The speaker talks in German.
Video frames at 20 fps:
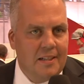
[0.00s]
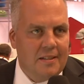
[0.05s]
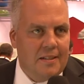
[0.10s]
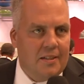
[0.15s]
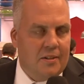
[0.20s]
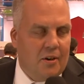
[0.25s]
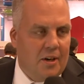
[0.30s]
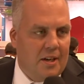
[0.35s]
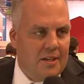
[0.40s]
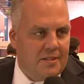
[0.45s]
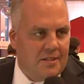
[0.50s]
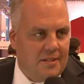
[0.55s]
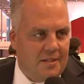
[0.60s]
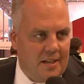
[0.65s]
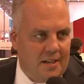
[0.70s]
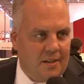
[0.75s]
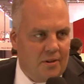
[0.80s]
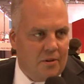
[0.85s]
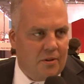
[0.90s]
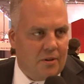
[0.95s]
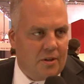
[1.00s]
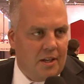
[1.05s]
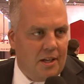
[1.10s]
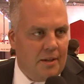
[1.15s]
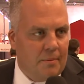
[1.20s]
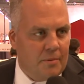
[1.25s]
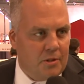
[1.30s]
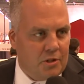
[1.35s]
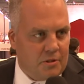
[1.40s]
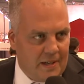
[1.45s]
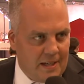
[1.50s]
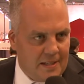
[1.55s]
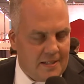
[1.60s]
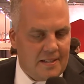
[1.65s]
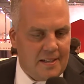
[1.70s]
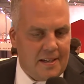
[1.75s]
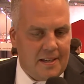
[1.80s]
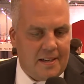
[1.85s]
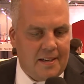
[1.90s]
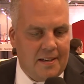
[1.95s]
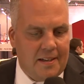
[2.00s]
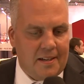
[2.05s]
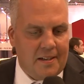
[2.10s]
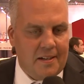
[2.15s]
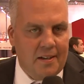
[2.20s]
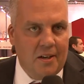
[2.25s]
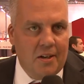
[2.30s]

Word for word: die neueste Technologie in der Schweißtechnik